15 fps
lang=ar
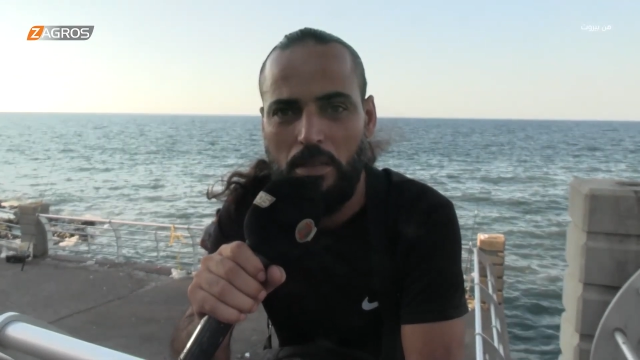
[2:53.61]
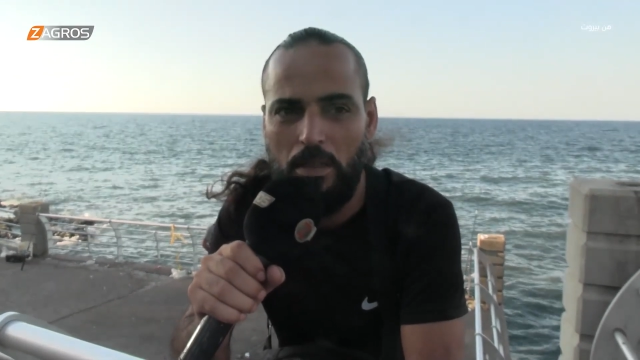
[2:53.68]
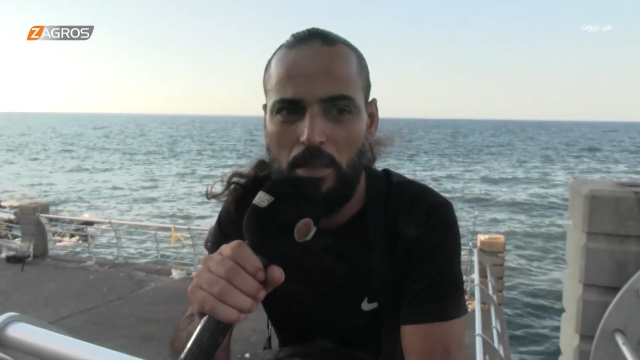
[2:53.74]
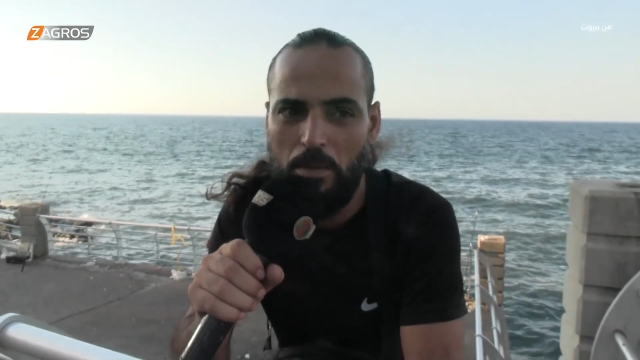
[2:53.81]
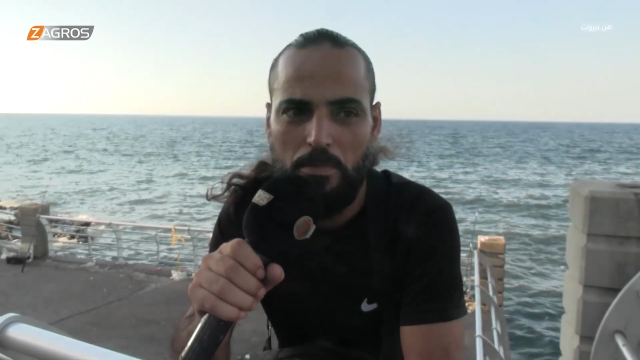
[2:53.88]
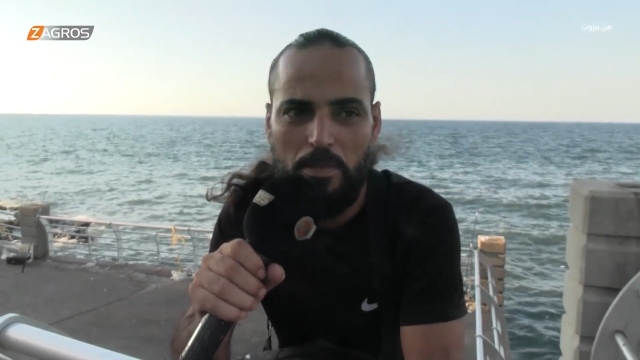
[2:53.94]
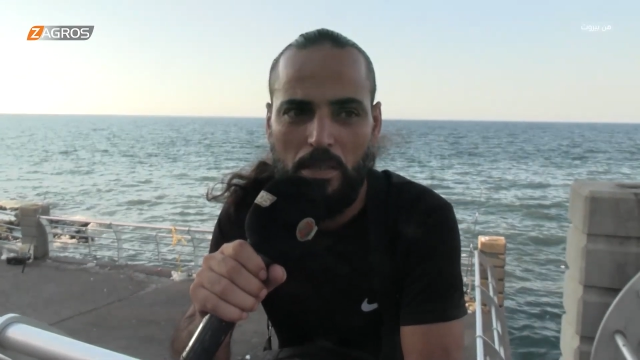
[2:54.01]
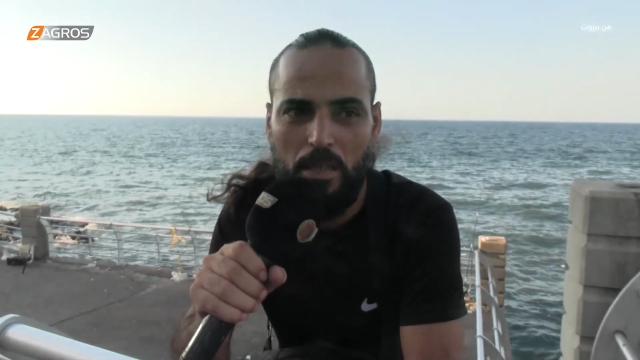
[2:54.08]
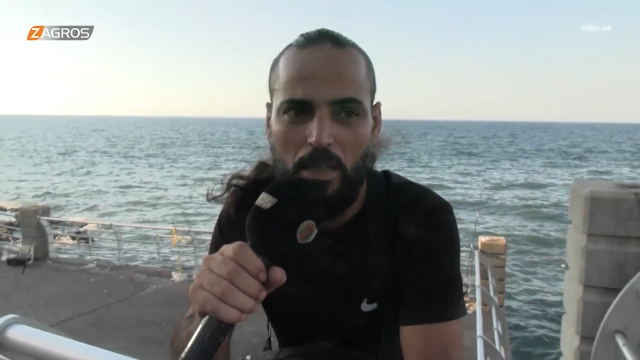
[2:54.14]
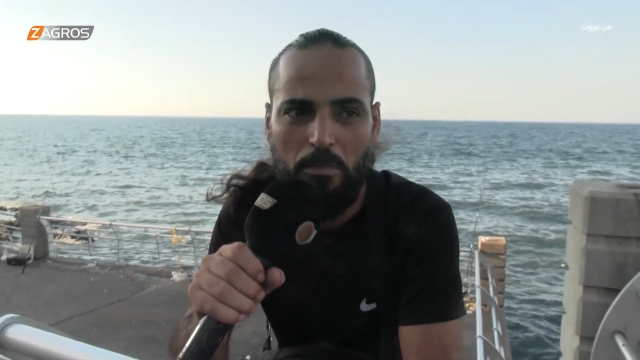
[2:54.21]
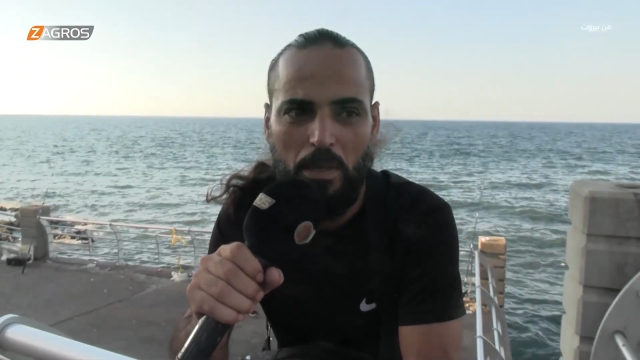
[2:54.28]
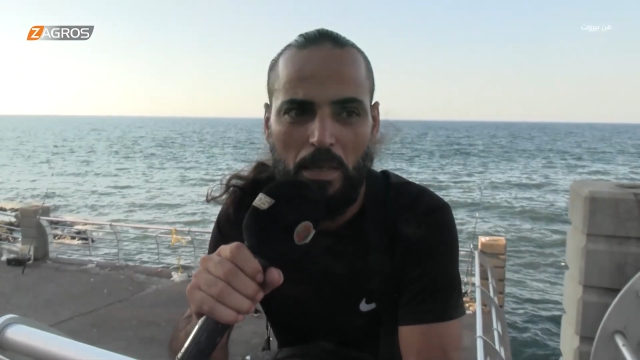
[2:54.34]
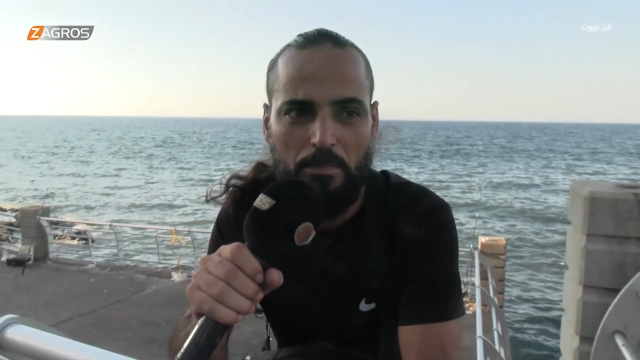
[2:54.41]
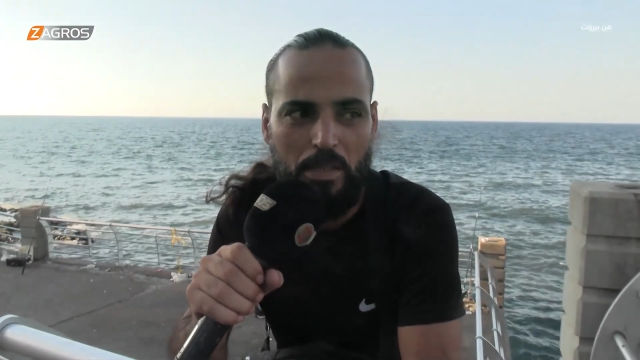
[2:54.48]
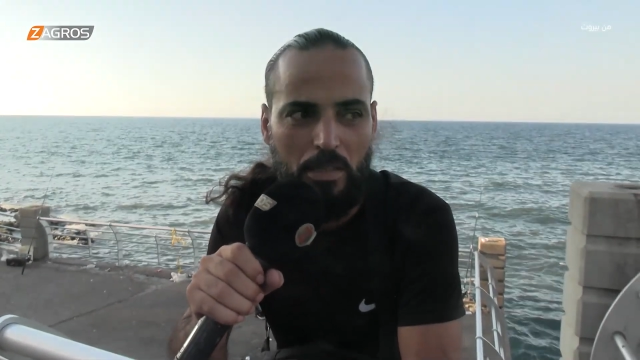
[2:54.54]
أه، بصراحه
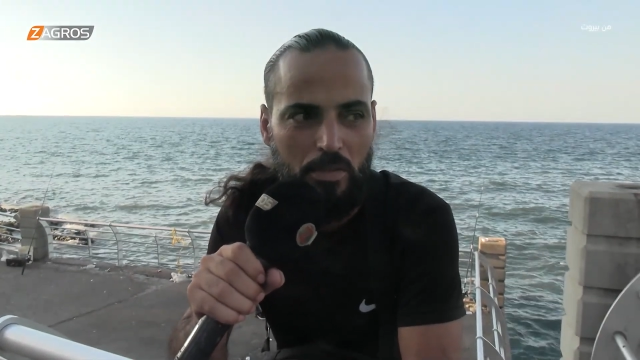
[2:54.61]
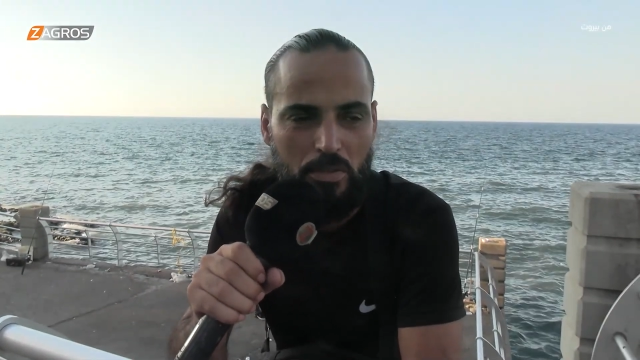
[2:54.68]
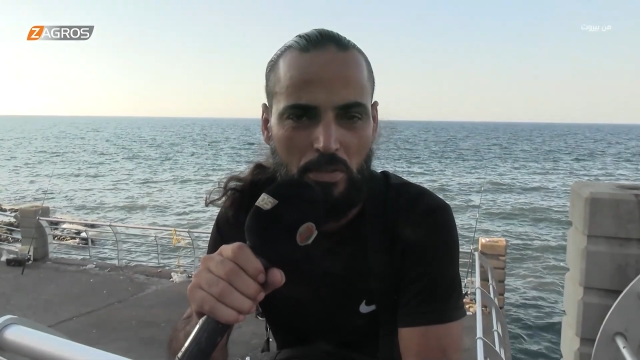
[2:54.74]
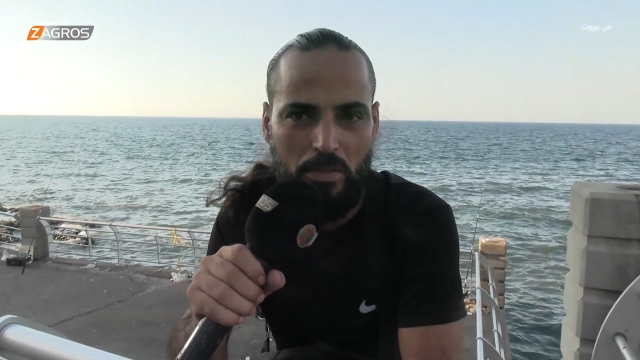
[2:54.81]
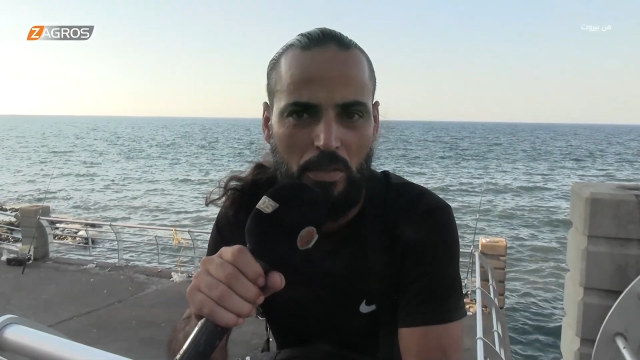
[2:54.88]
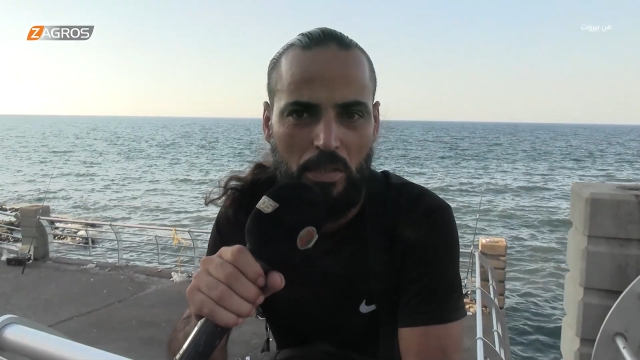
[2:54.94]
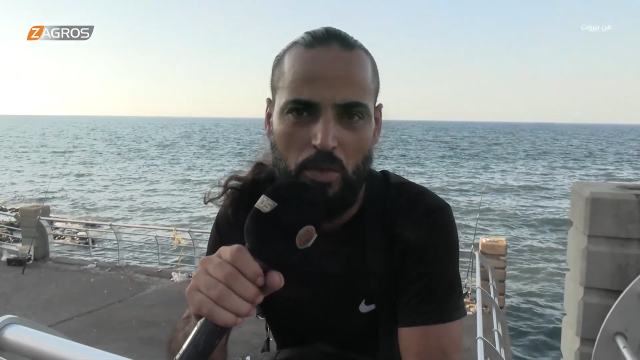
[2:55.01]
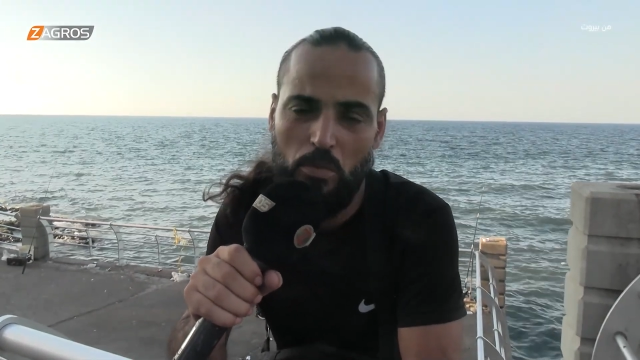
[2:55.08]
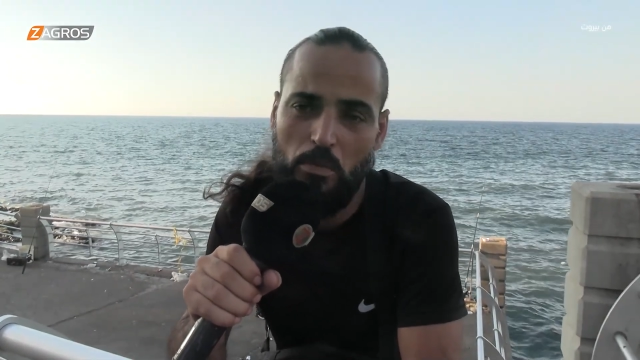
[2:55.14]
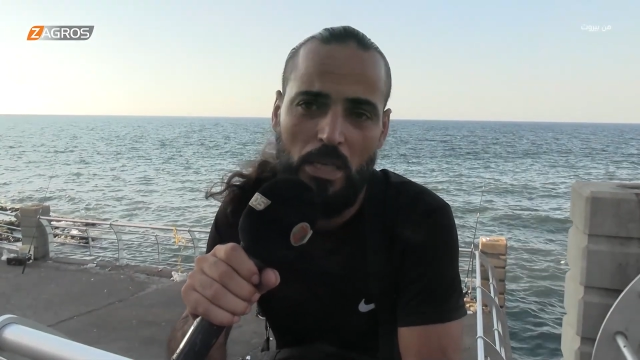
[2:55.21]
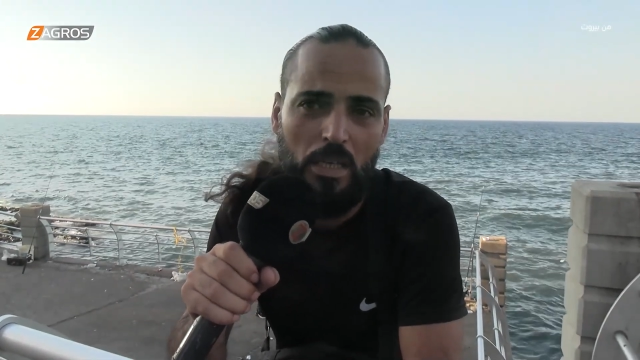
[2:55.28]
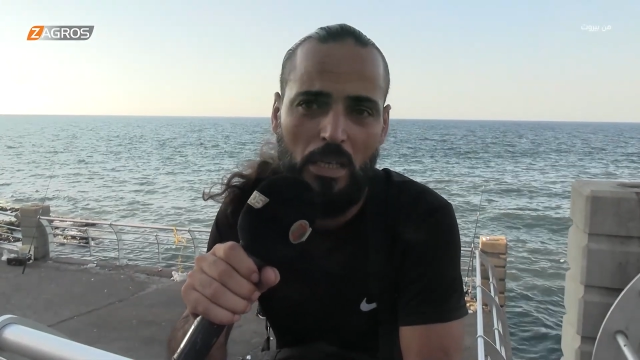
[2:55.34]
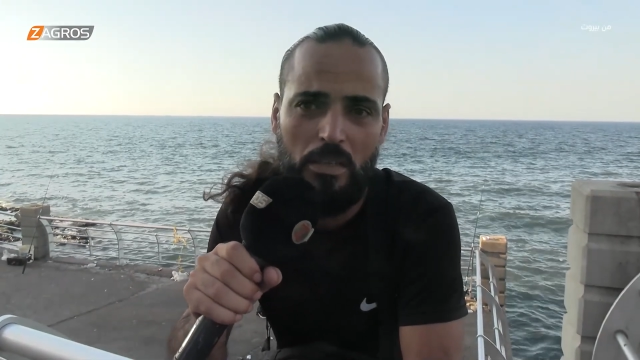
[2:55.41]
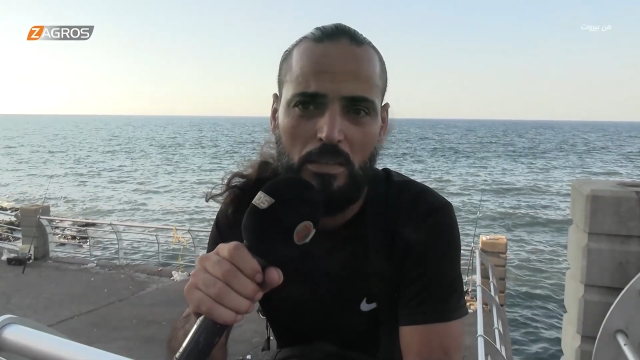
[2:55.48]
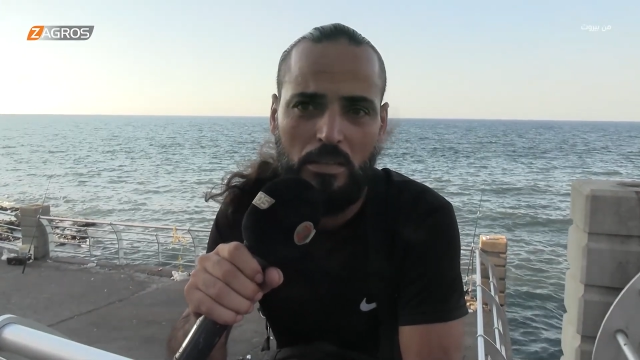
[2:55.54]
ما عم درسهم لانه ما
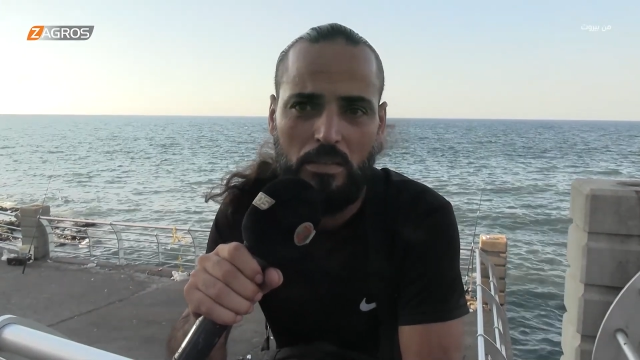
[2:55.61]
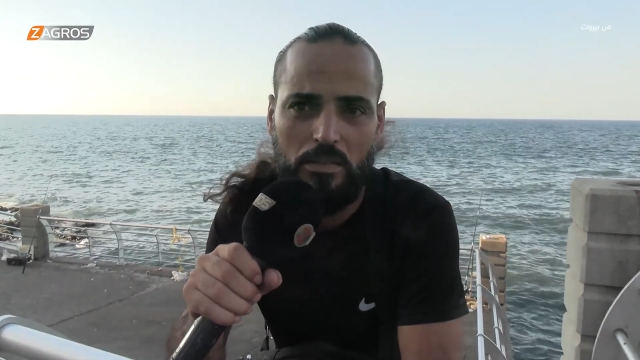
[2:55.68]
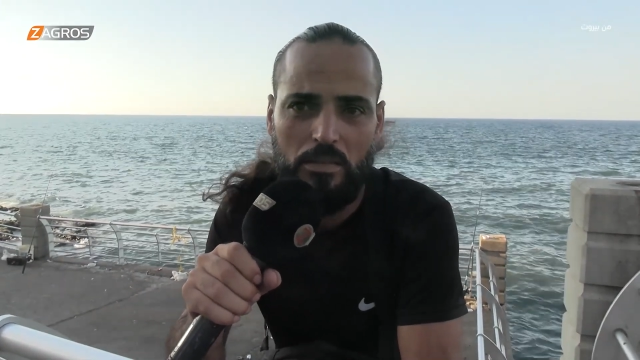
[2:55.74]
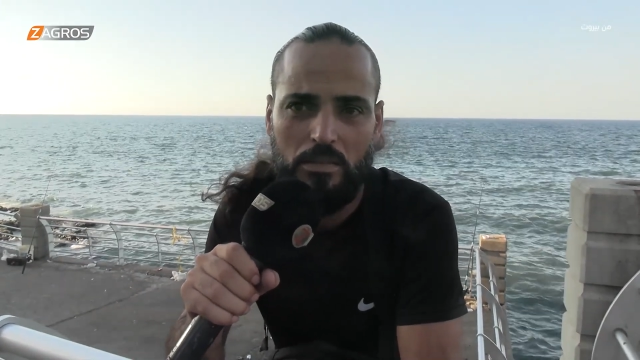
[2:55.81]
قادر